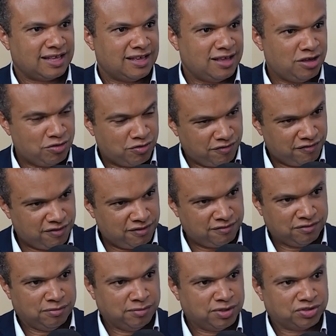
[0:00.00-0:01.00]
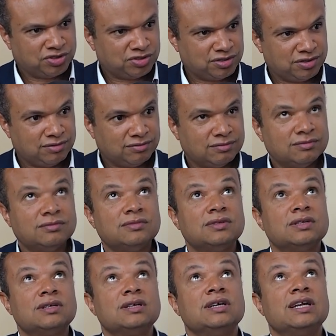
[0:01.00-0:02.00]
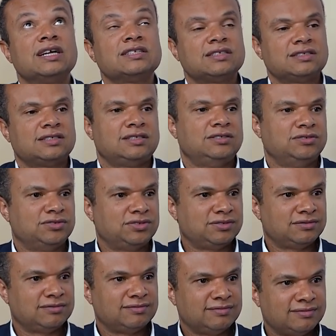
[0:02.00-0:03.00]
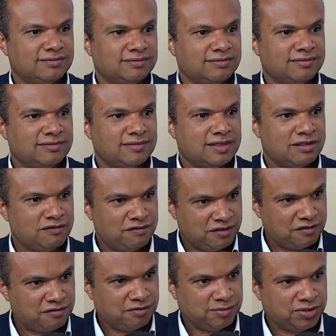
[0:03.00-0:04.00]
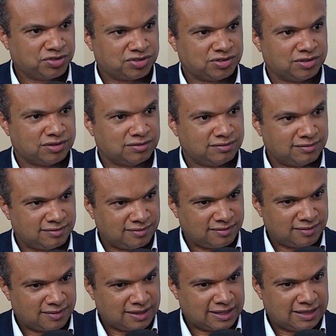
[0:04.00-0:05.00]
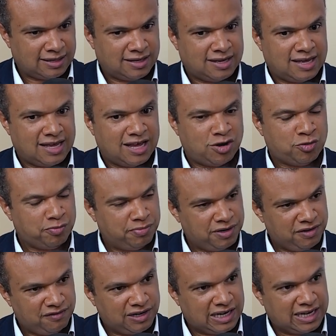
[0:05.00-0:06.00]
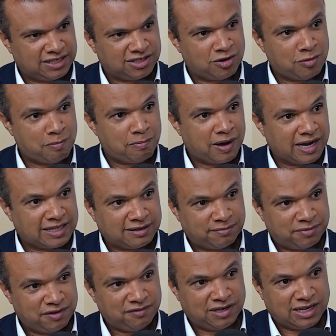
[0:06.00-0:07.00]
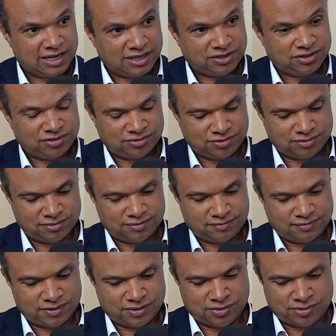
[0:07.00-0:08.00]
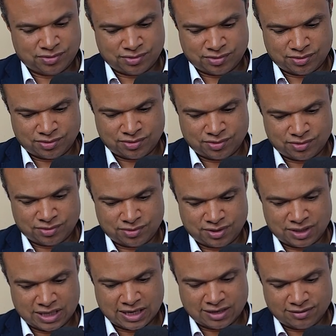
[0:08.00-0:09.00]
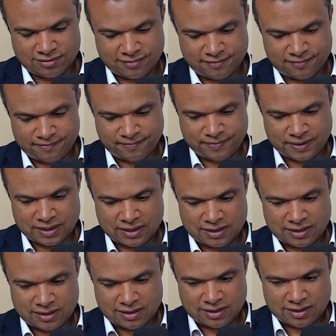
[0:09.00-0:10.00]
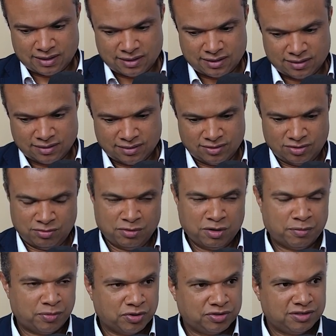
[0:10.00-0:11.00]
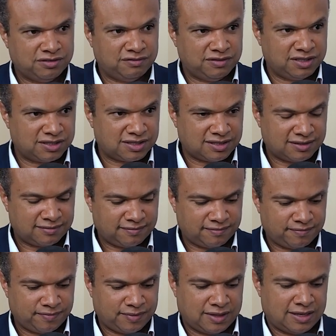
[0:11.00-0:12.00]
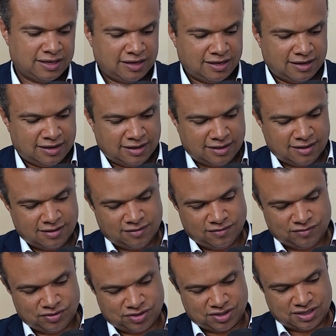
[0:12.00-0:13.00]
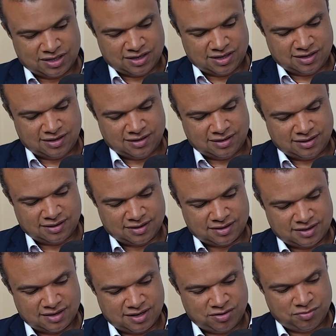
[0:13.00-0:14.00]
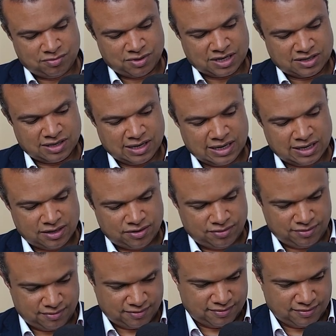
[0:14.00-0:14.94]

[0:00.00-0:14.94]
Eu vivo o meu sonho, graças a Deus. Vivo o meu sonho. É um privilégio, é um baita privilégio, o, o, o Ricardo, do meu ponto de vista. Sim. Você ser um brasileiro,